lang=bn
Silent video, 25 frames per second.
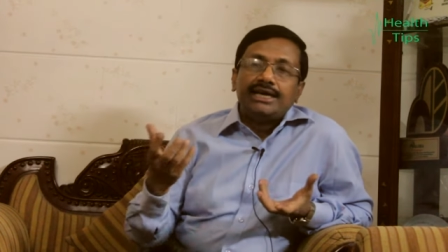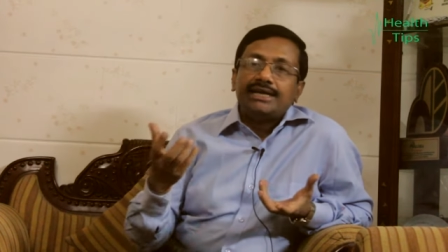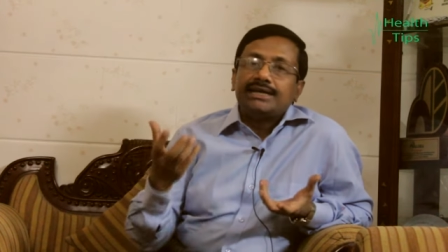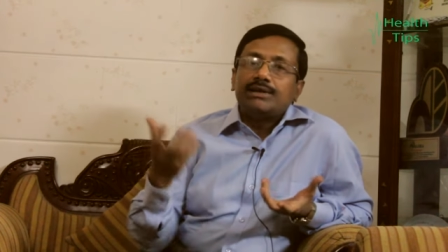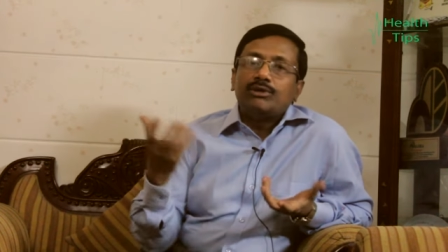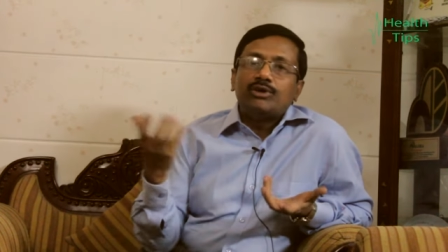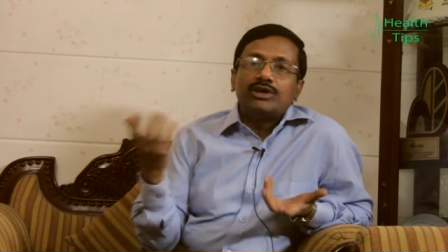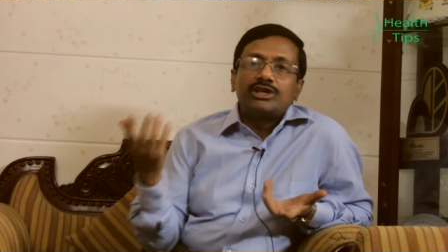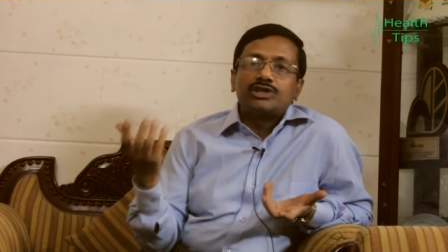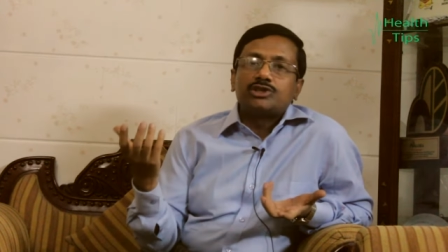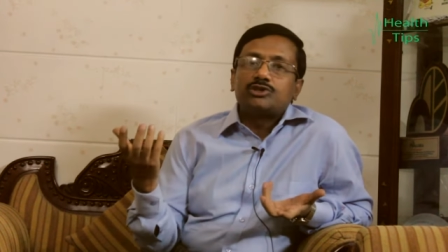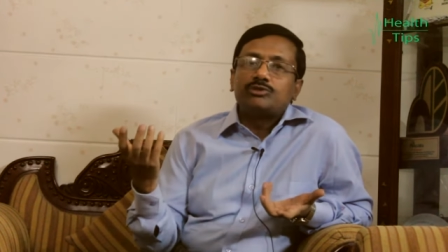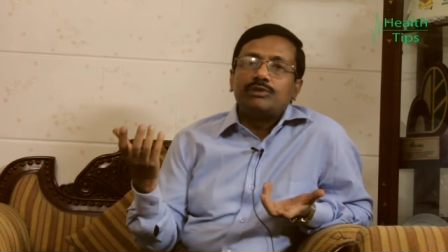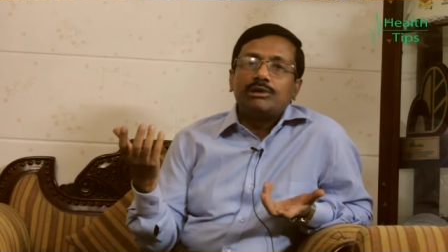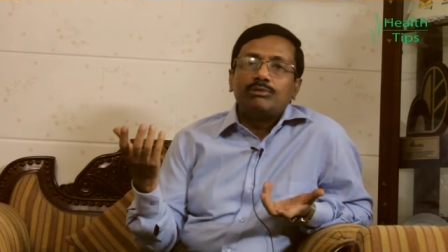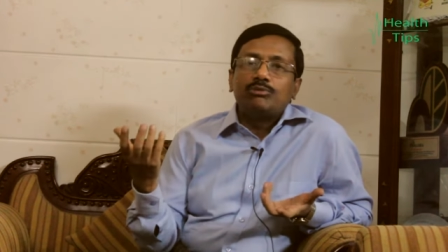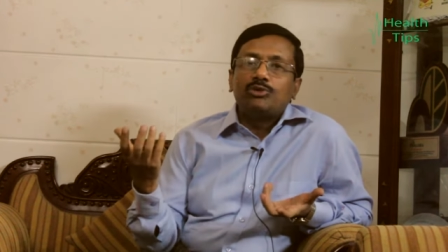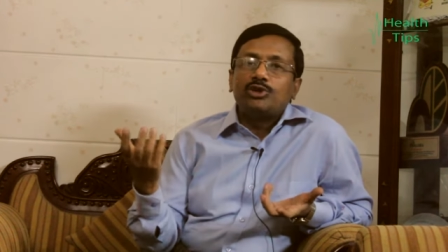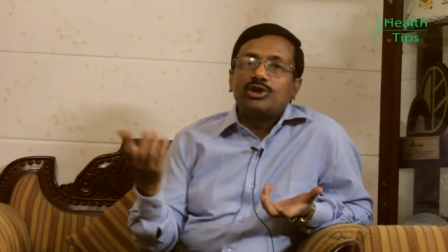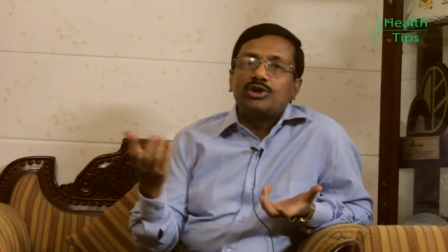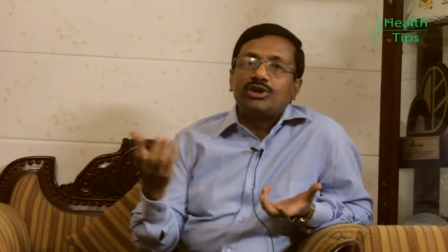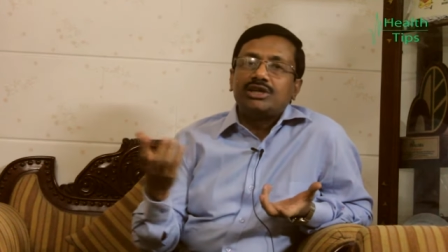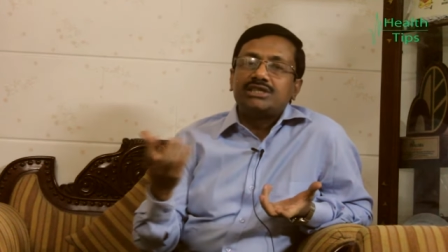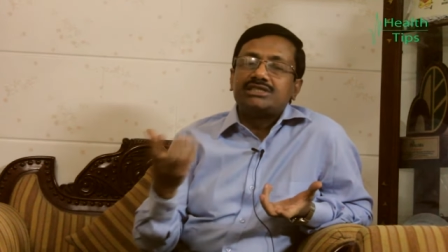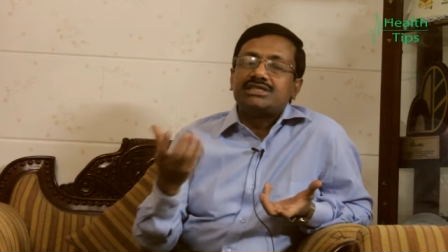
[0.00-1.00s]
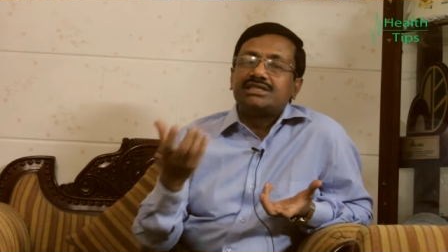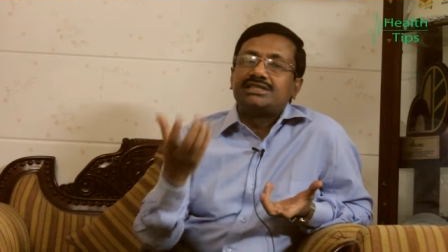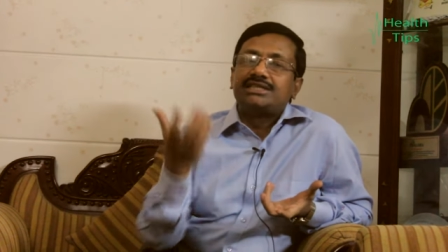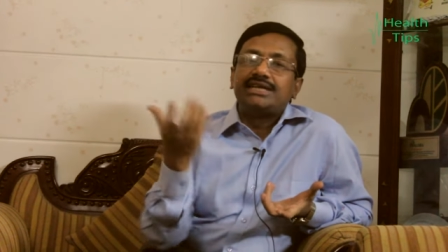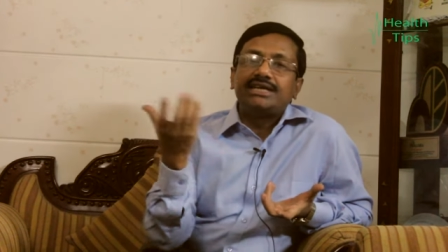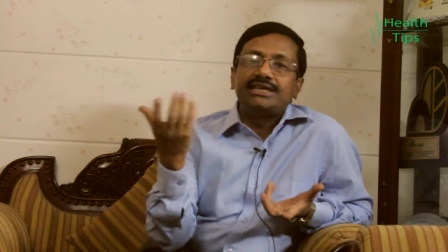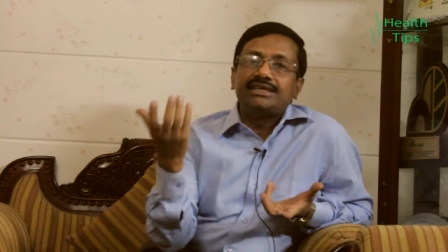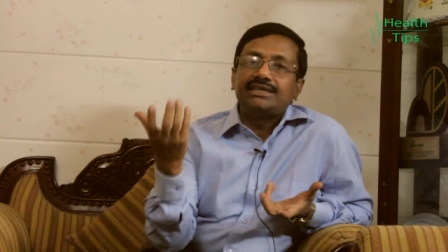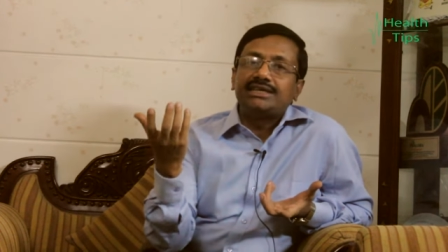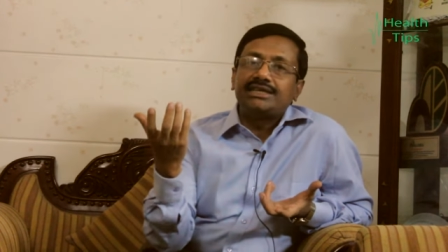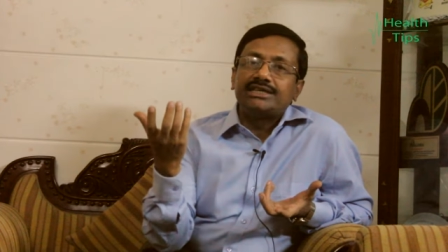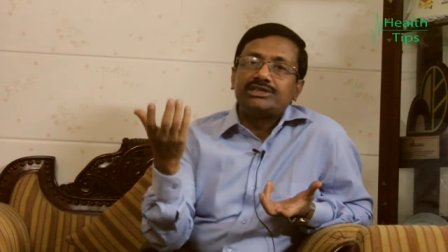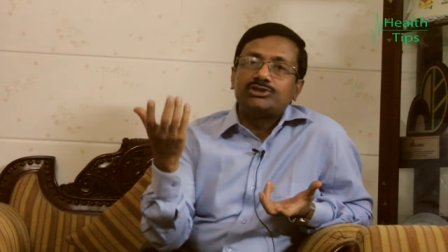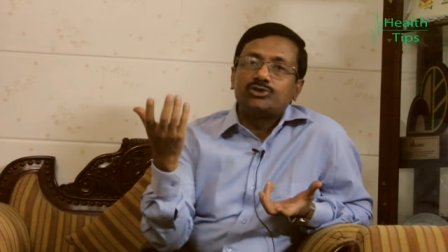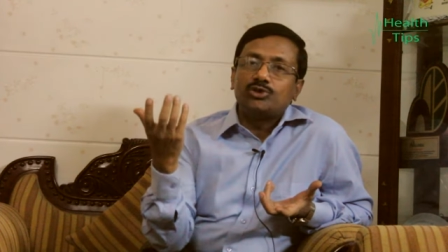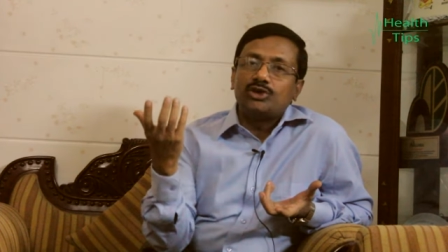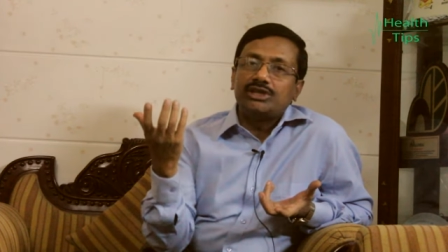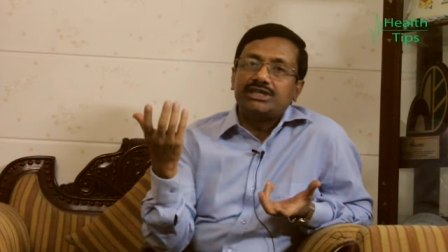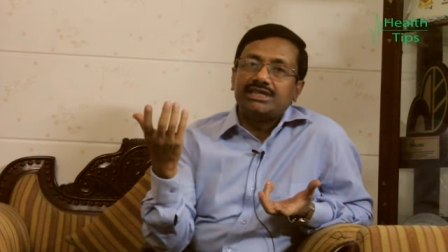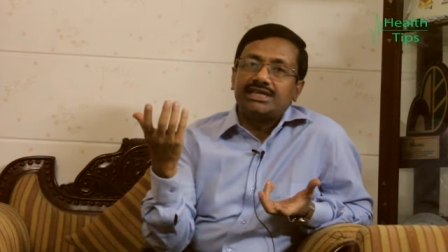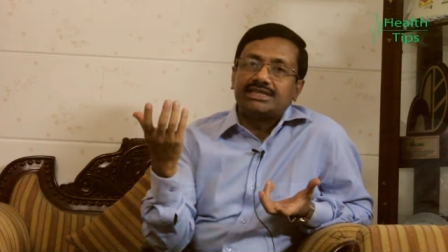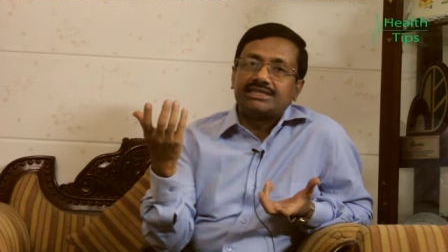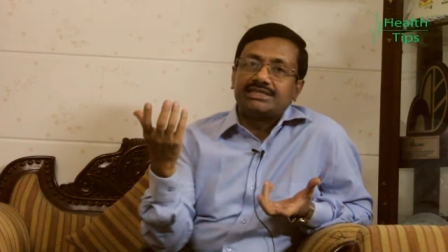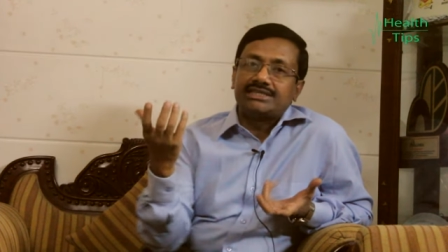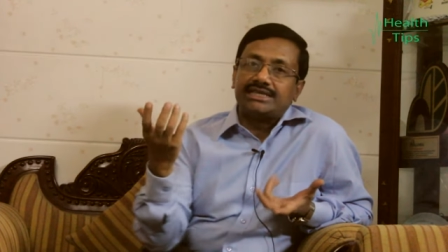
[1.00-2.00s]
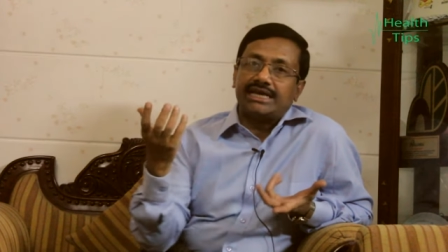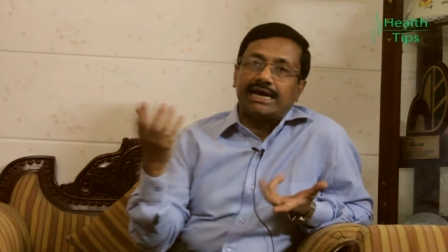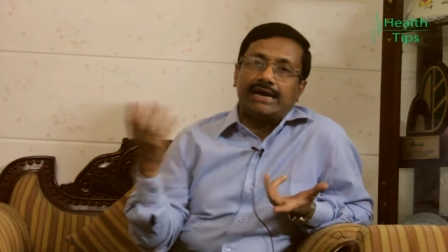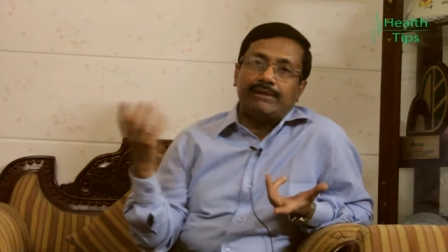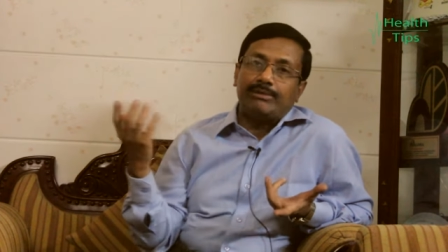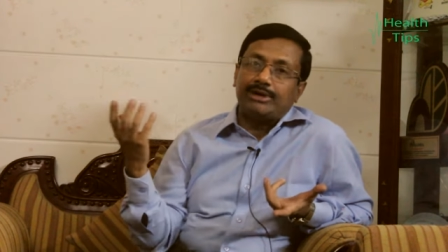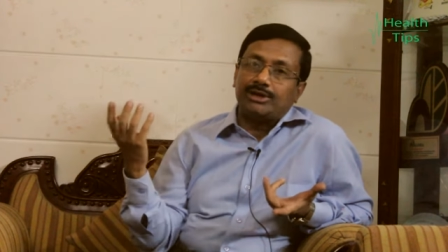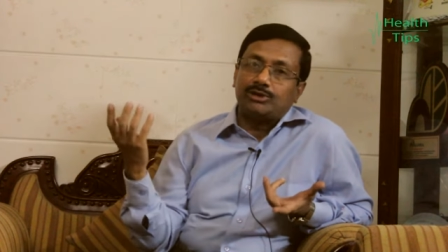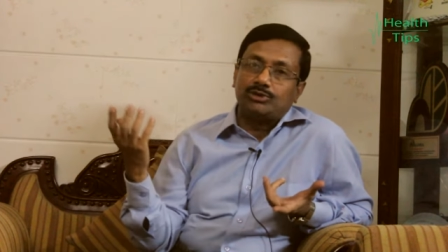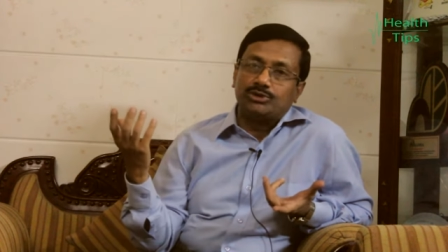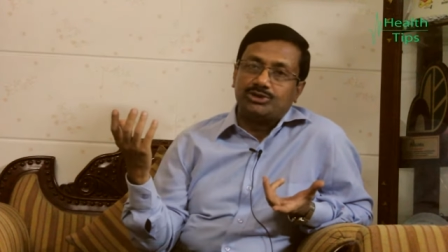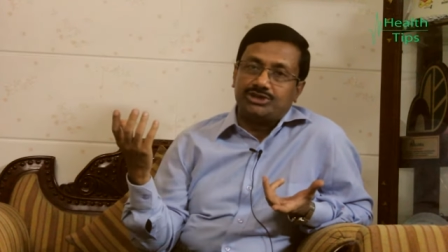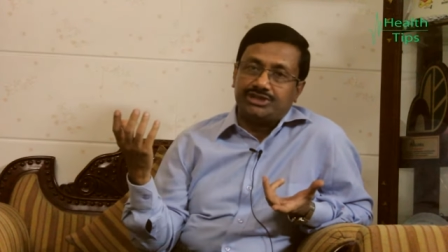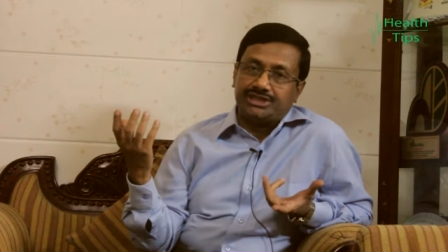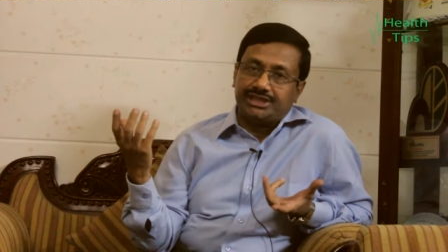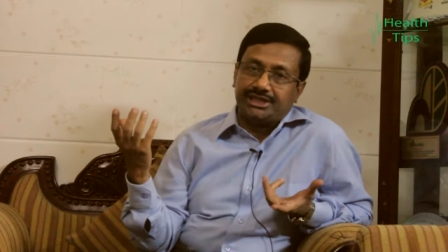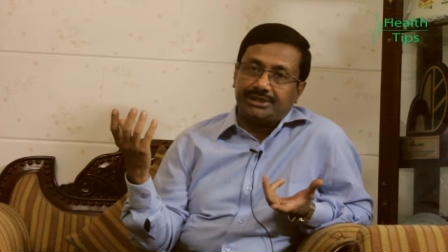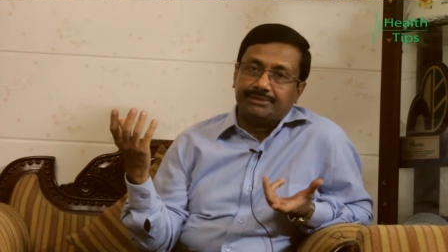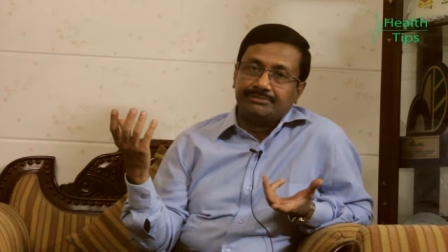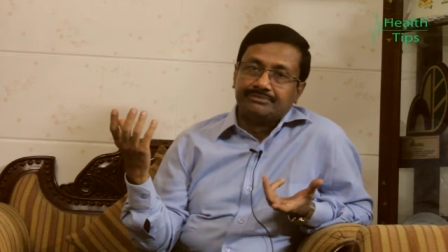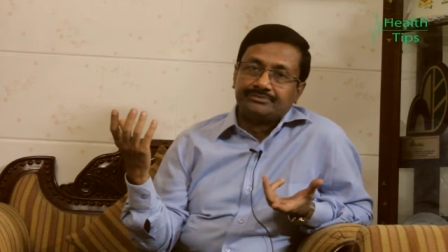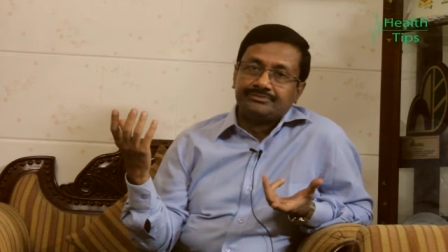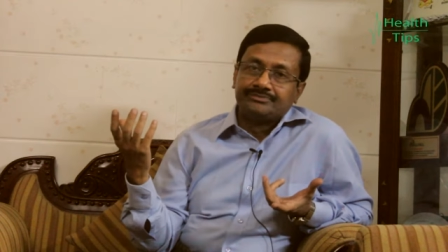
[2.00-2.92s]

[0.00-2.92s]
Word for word: এটা অনেক সময় মনে হয় যে থেকে থেকে চলে যাচ্ছে আবার হচ্ছে